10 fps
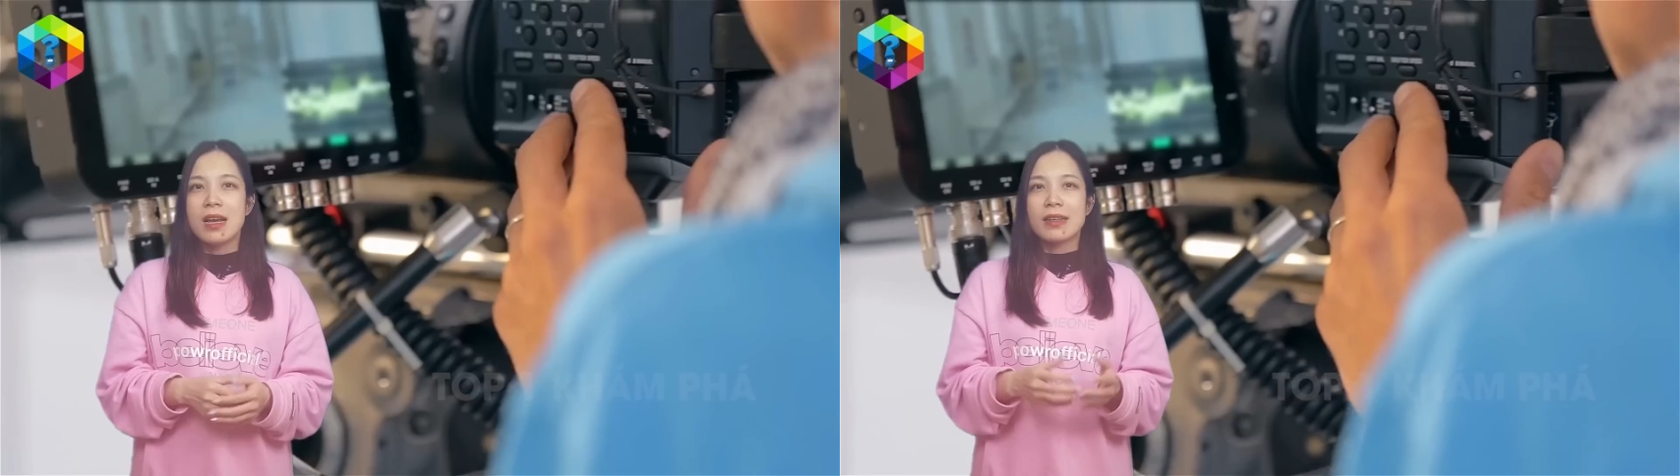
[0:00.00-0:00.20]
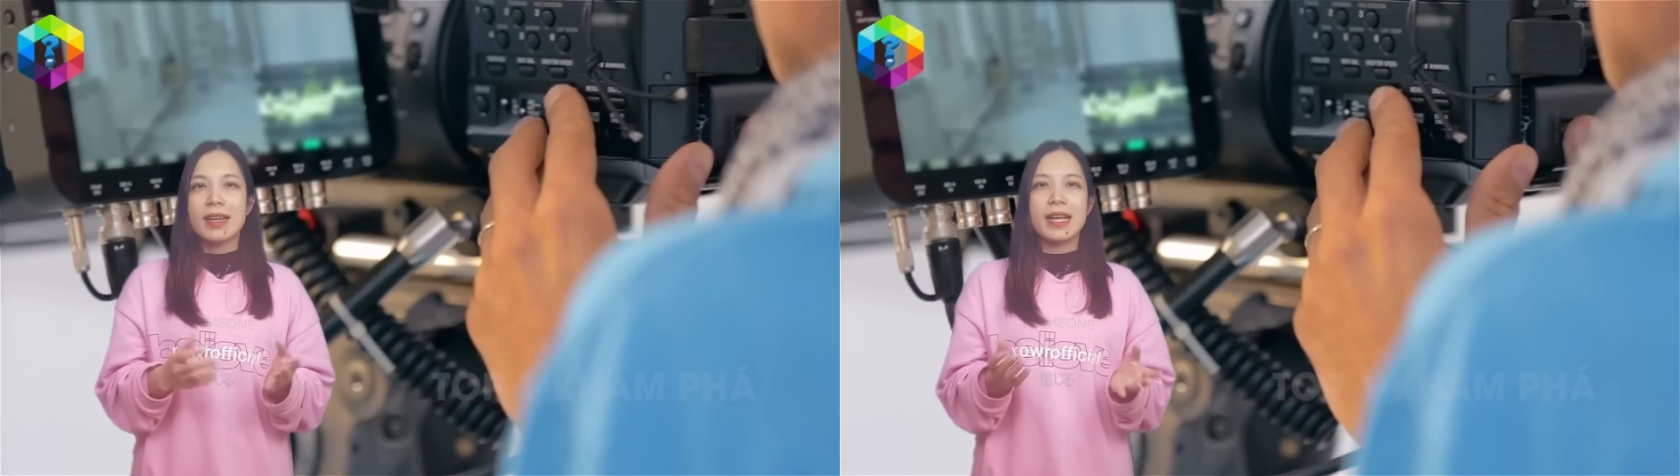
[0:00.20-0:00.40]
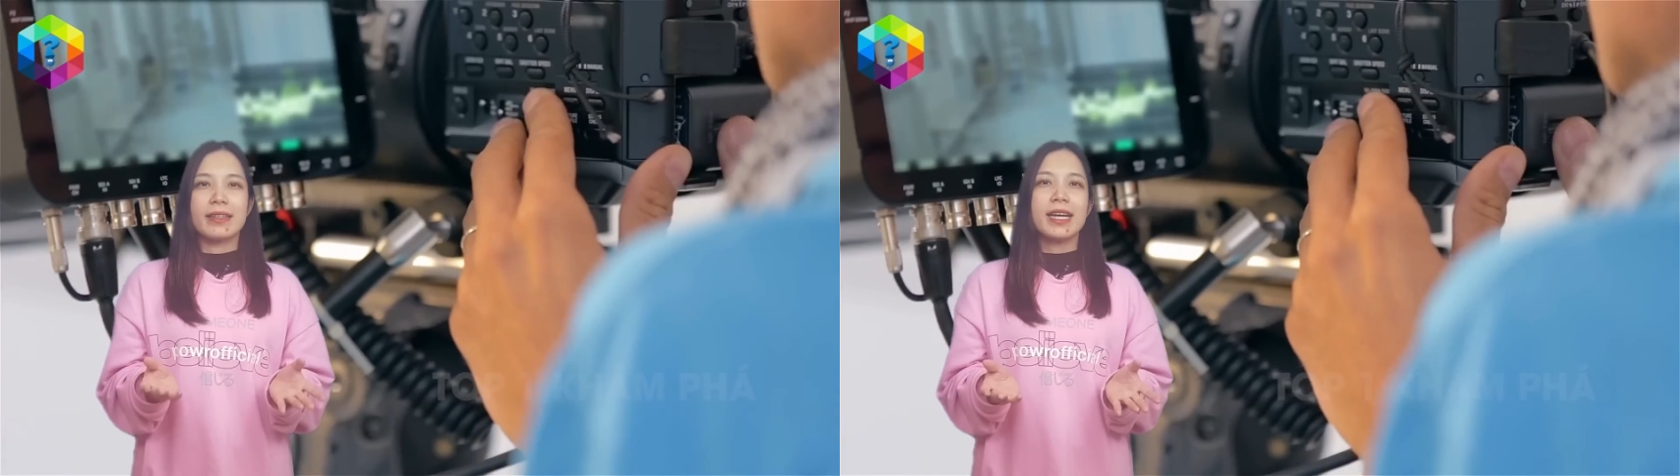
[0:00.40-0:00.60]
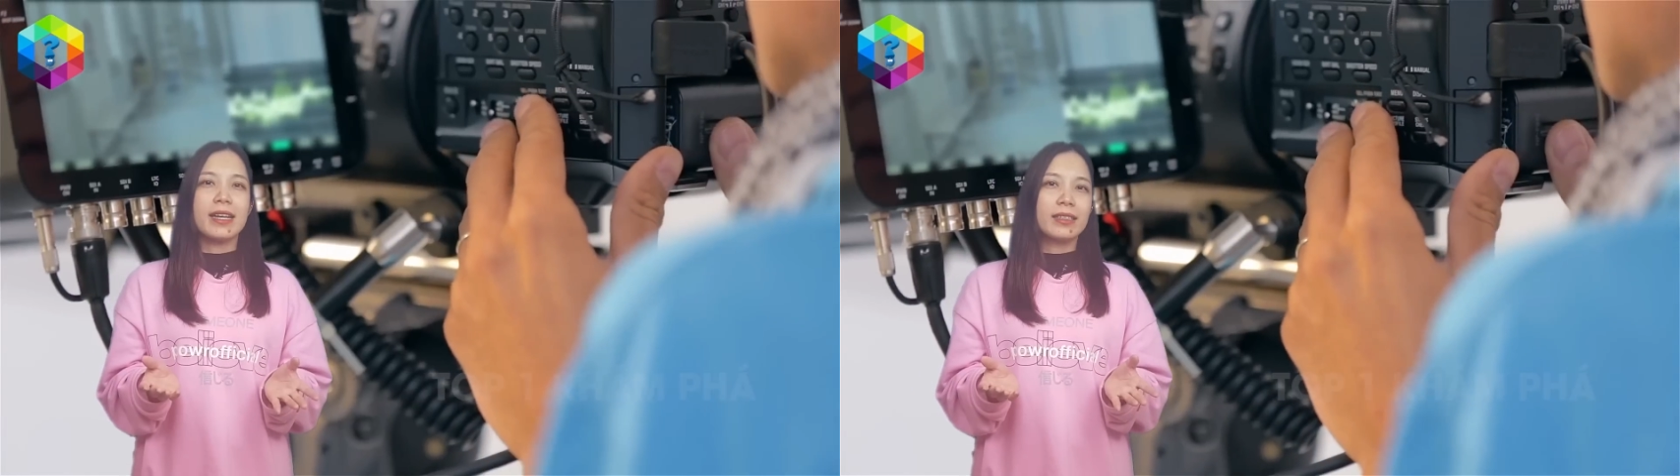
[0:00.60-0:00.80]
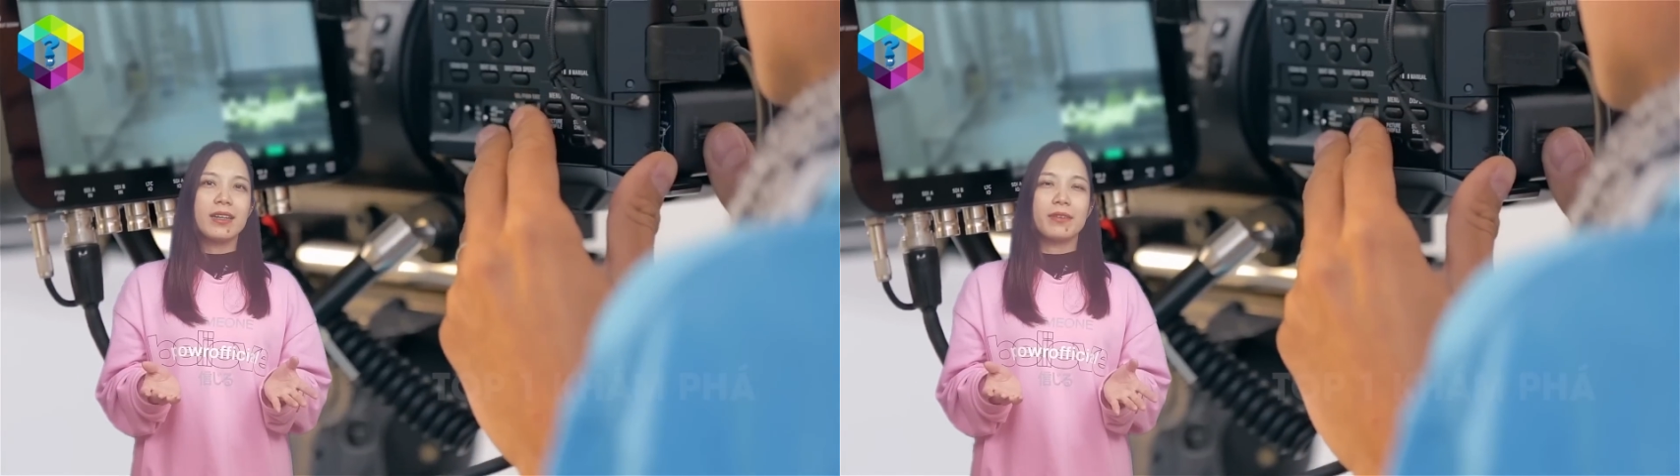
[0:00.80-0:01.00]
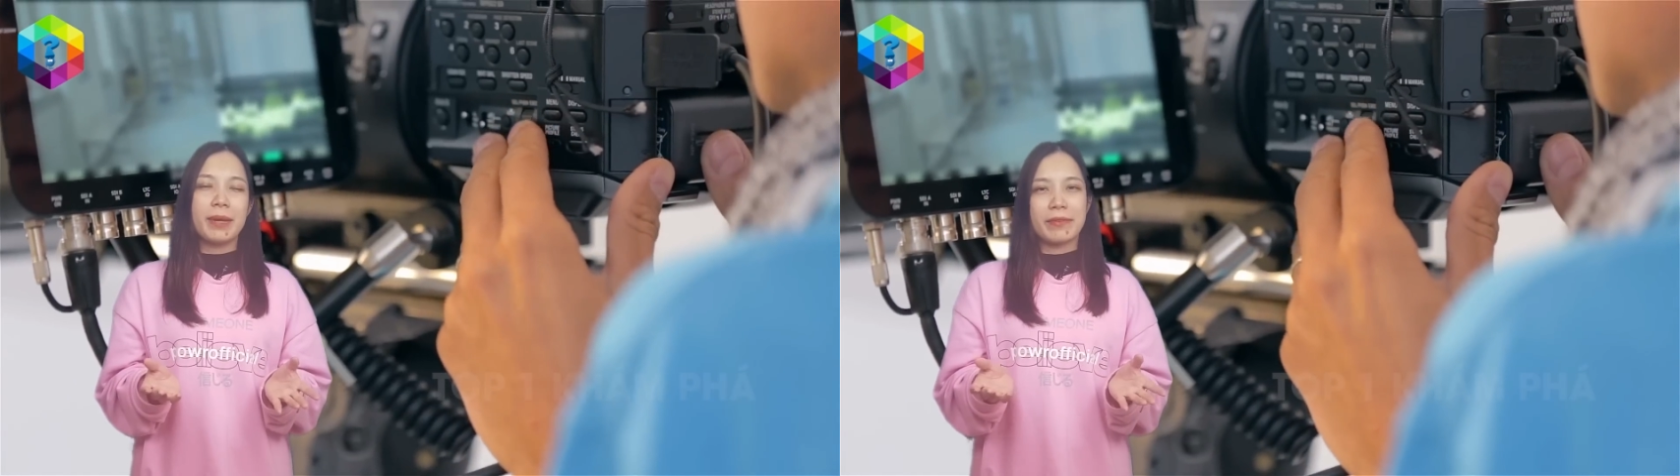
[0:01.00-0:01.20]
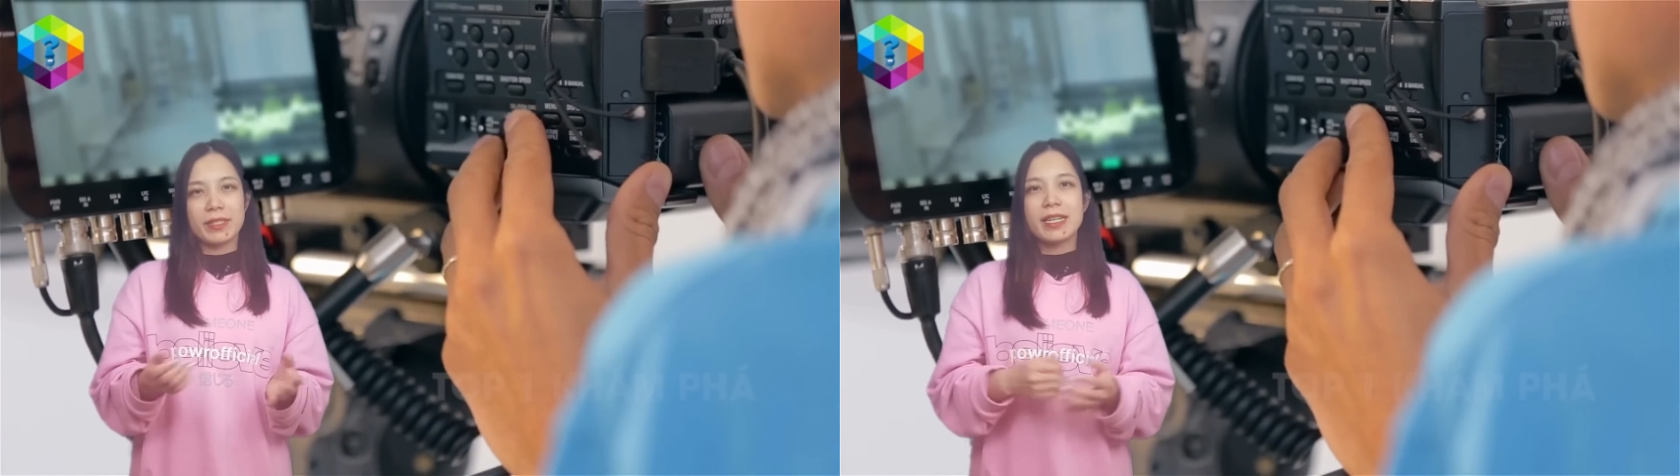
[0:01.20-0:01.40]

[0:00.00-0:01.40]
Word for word: để gây ấn tượng mạnh với